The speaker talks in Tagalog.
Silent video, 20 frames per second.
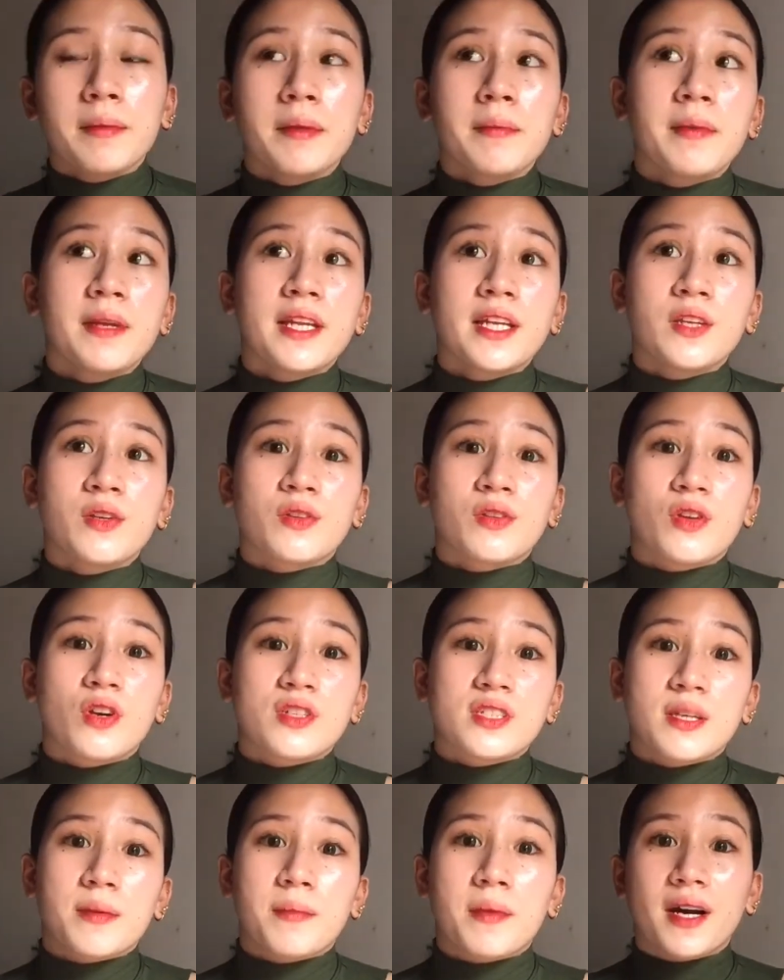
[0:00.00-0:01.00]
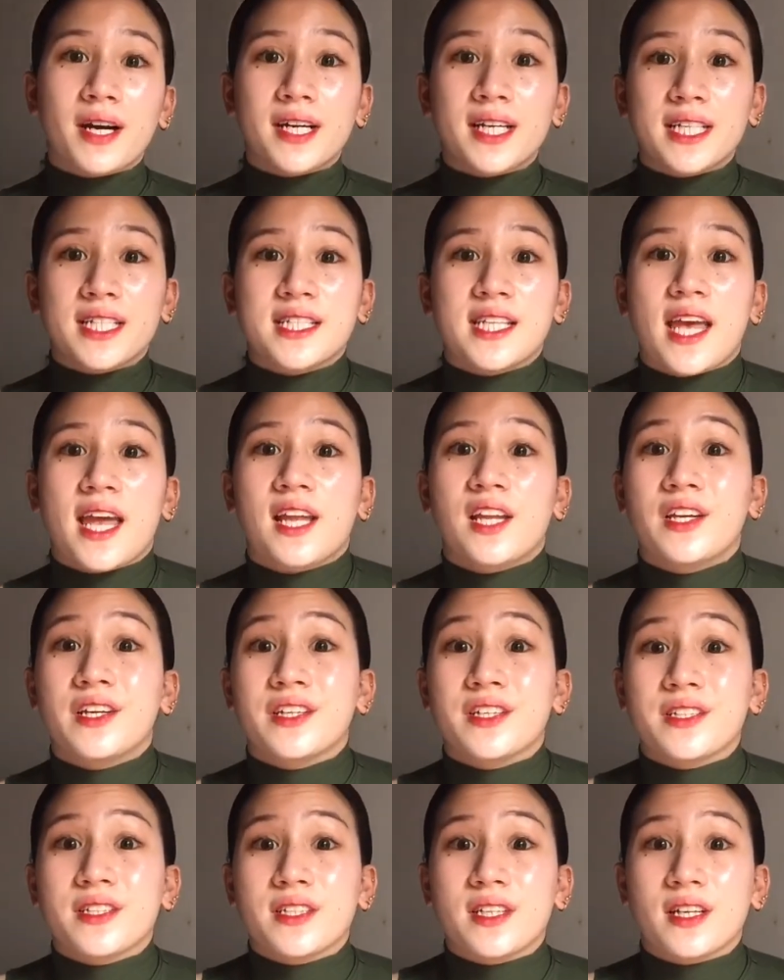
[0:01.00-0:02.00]
Mabibili nyo to sa mga
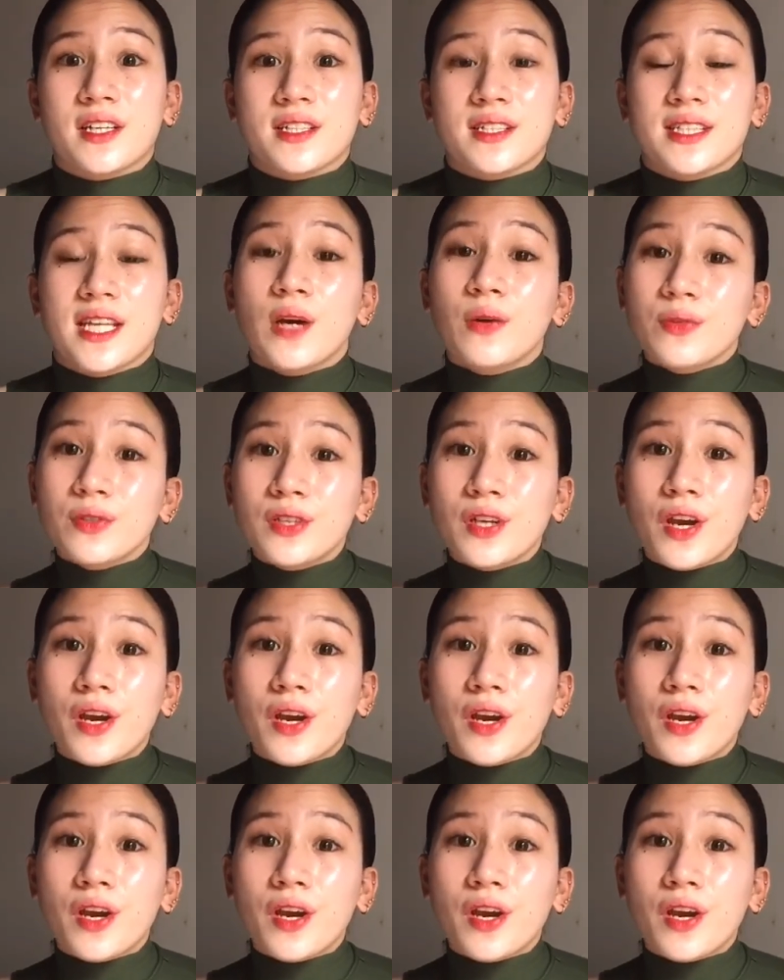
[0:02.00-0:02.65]
resellers ng South